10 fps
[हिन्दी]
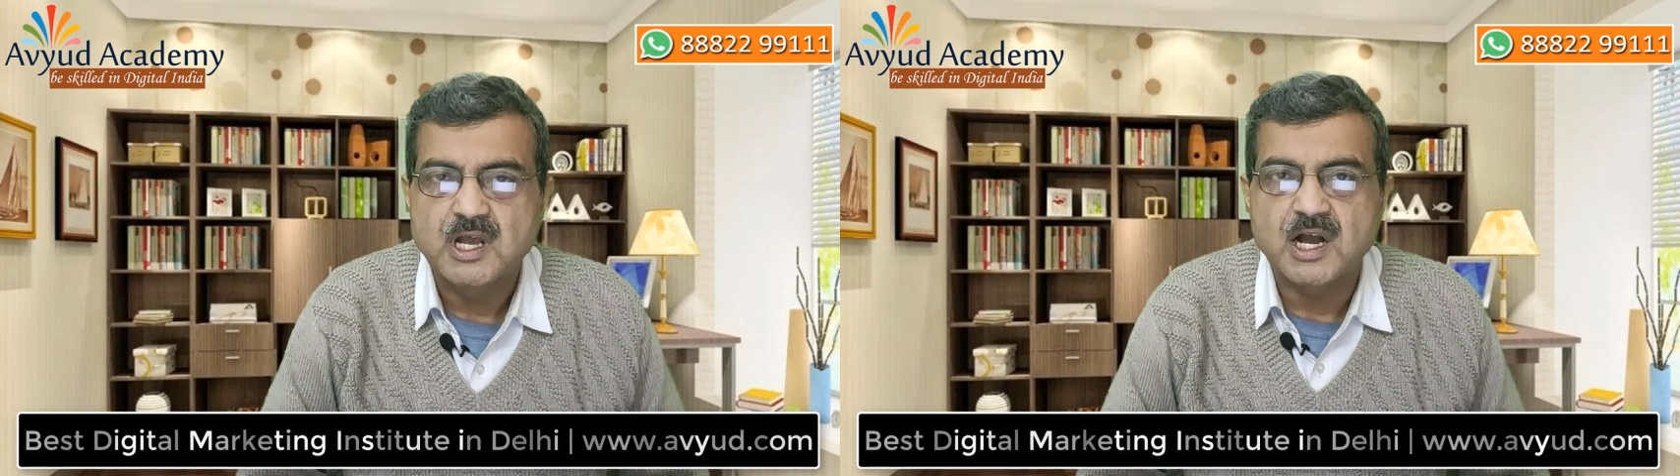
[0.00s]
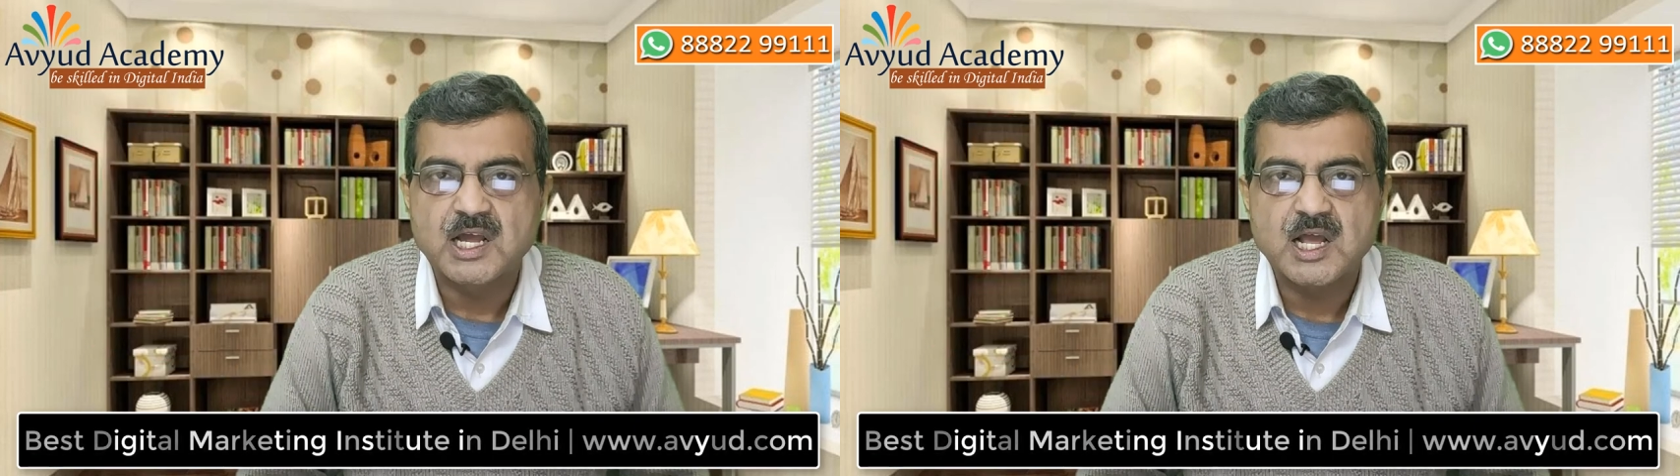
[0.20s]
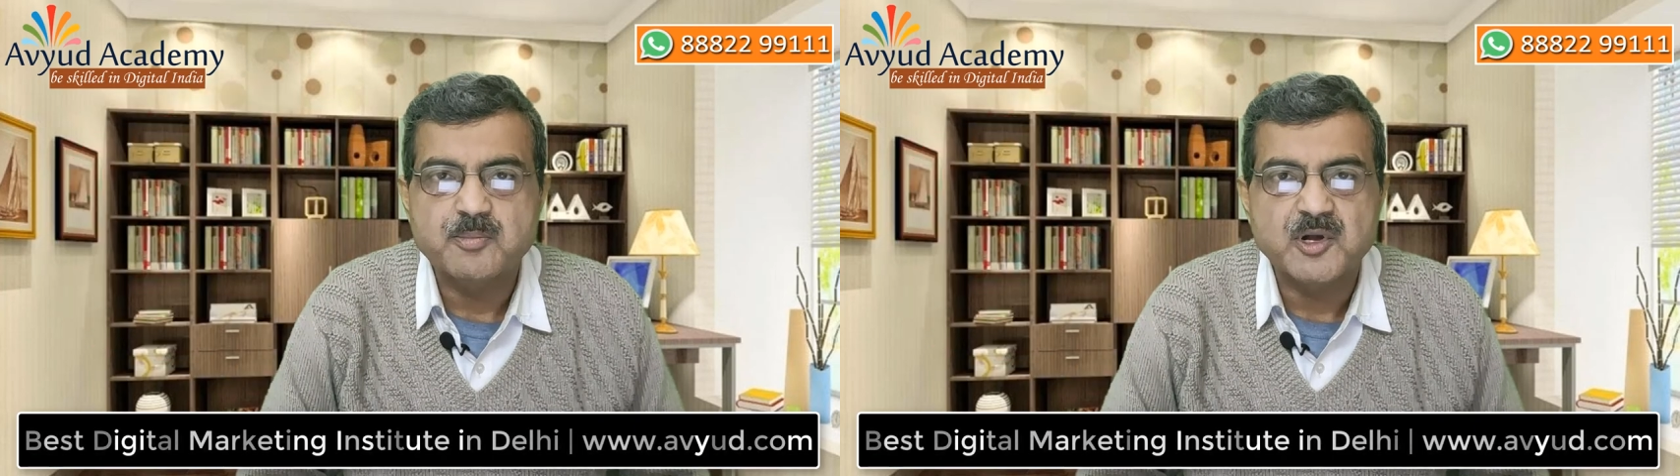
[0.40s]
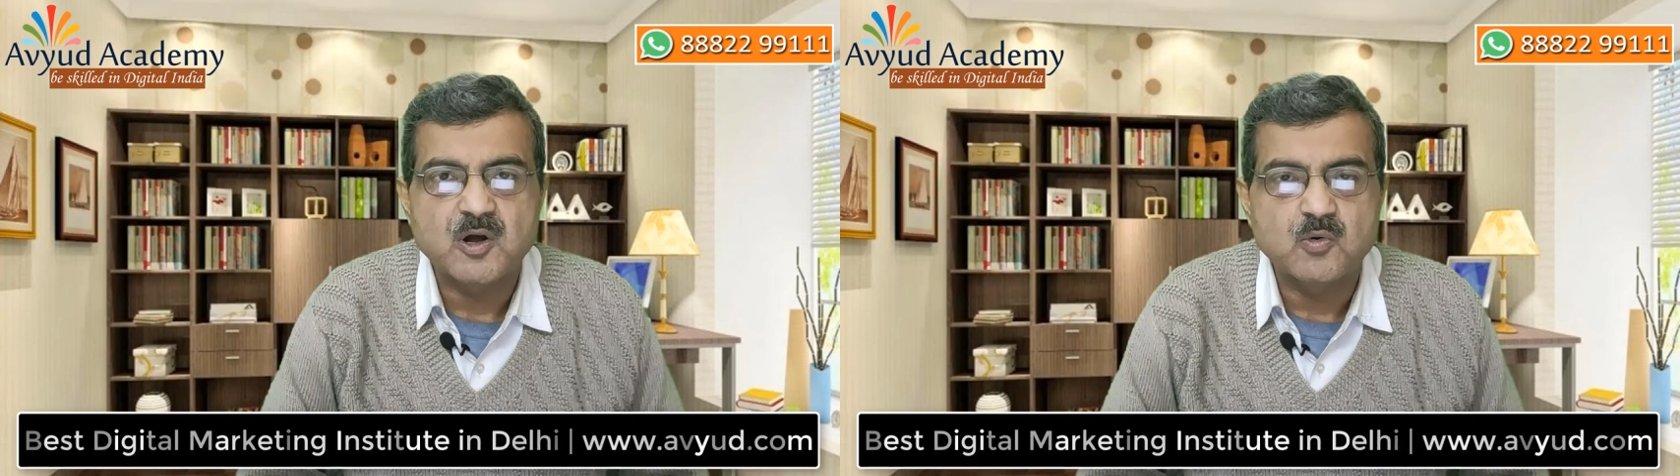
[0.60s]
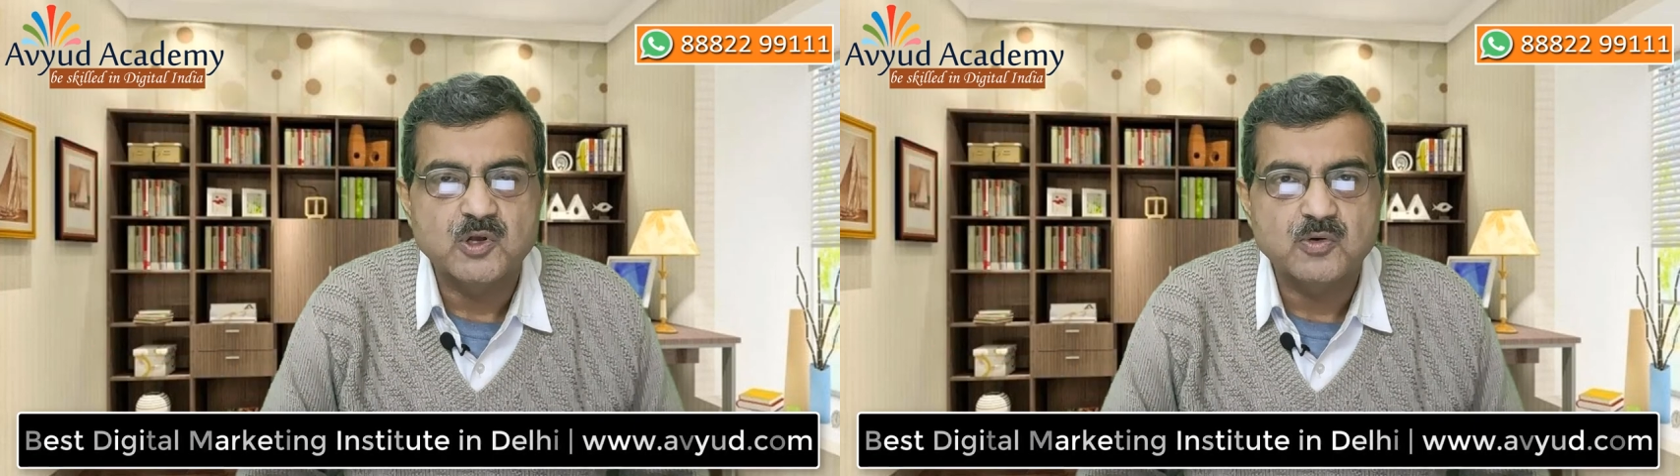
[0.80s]
अगर आपका
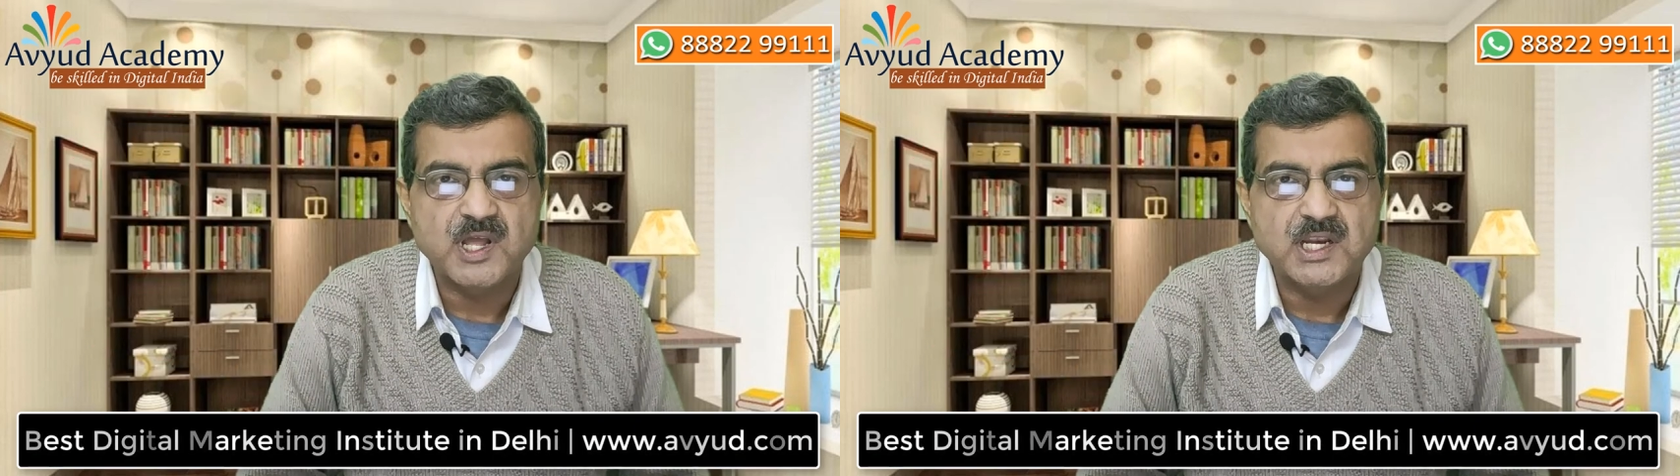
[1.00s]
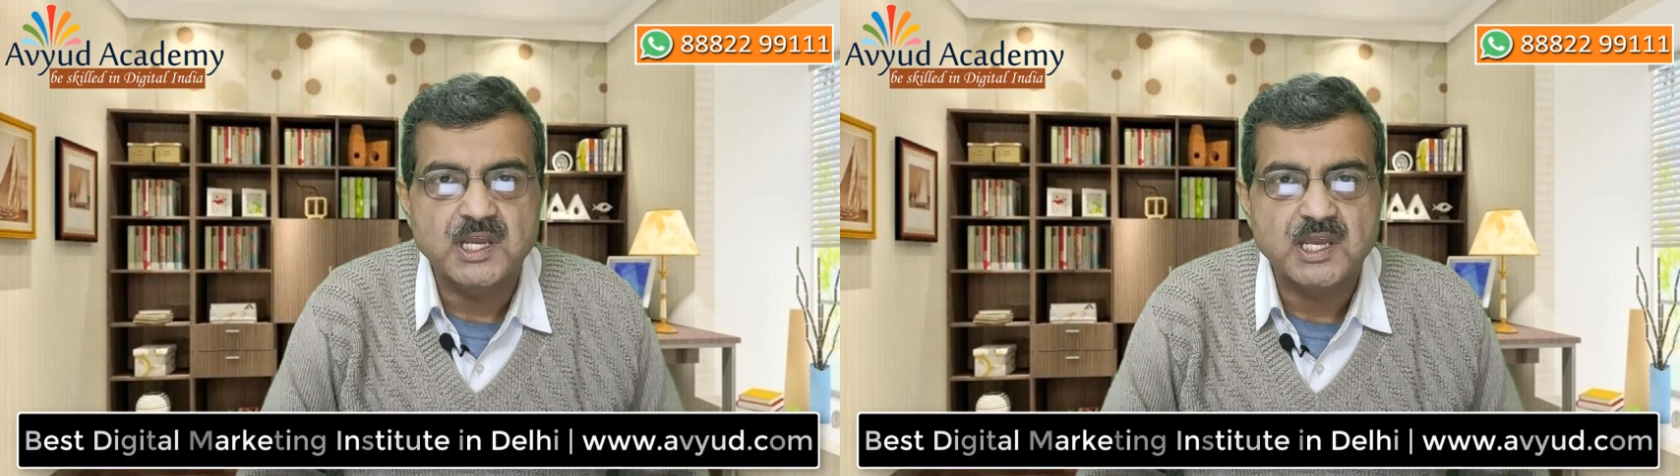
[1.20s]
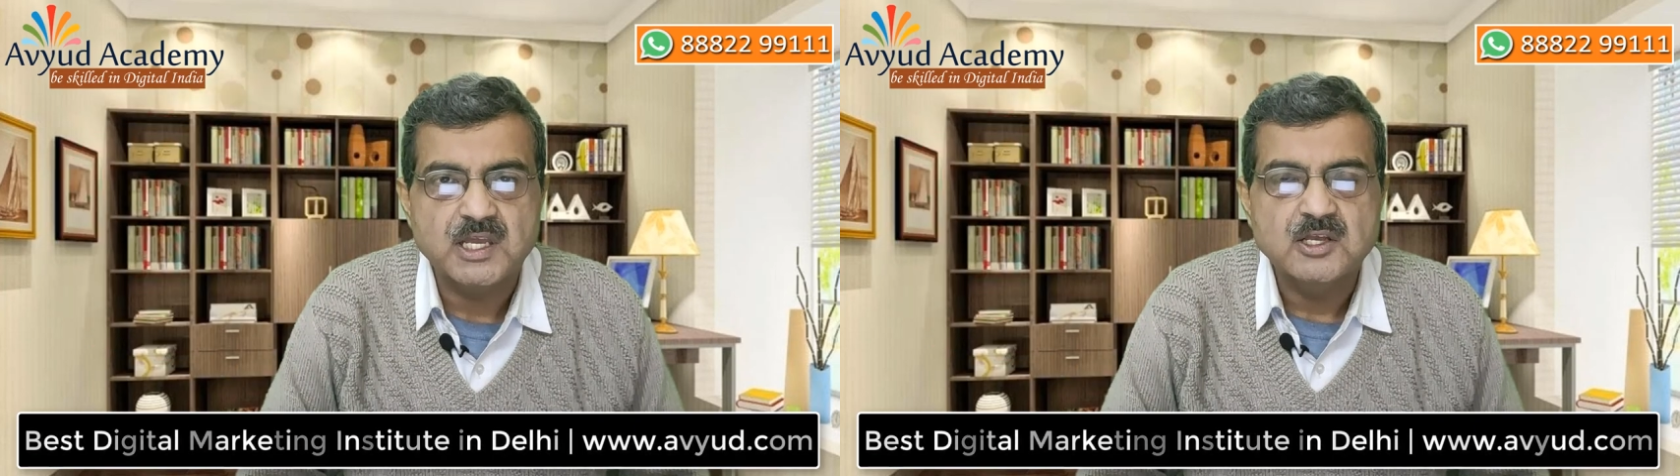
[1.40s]
कोई क्वेरी है